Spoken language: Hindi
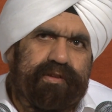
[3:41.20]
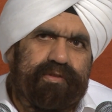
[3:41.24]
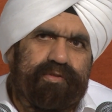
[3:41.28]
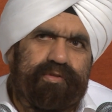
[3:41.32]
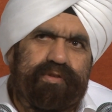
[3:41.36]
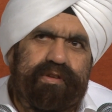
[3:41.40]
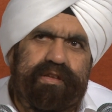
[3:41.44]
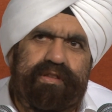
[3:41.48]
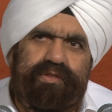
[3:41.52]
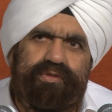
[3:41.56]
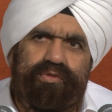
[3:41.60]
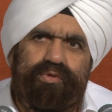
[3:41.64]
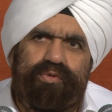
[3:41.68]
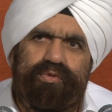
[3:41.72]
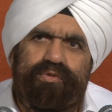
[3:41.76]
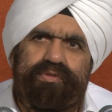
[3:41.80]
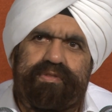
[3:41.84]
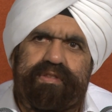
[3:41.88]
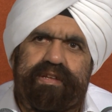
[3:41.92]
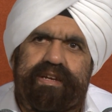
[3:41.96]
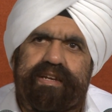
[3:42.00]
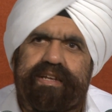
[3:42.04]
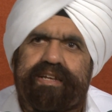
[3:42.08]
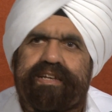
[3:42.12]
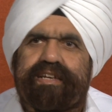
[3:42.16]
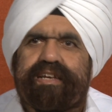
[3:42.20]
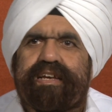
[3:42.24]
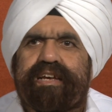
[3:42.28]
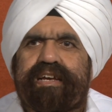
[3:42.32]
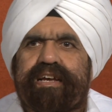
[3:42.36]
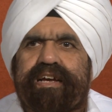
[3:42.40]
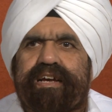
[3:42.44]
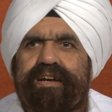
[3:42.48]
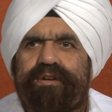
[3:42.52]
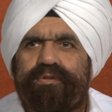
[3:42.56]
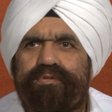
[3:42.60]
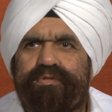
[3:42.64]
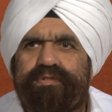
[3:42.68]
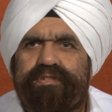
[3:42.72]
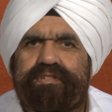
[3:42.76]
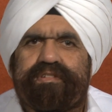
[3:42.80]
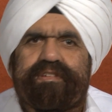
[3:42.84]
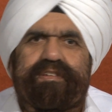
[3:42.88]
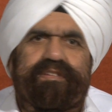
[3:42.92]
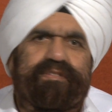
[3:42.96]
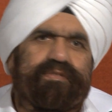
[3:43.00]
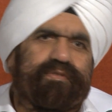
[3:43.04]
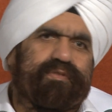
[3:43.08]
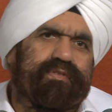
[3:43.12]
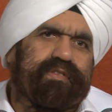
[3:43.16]
तो ये दो तरीके हैं उसी
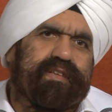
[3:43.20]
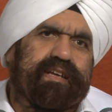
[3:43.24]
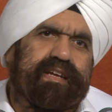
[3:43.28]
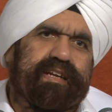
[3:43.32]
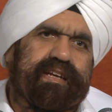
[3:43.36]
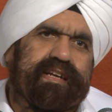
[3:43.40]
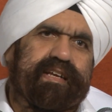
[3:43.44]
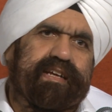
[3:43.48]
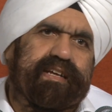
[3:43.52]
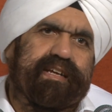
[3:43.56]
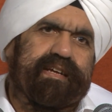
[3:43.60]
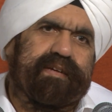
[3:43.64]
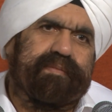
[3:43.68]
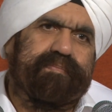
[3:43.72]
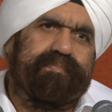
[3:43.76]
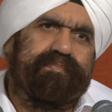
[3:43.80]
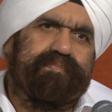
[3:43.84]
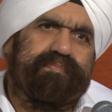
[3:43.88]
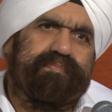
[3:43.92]
चीज़ को देखने के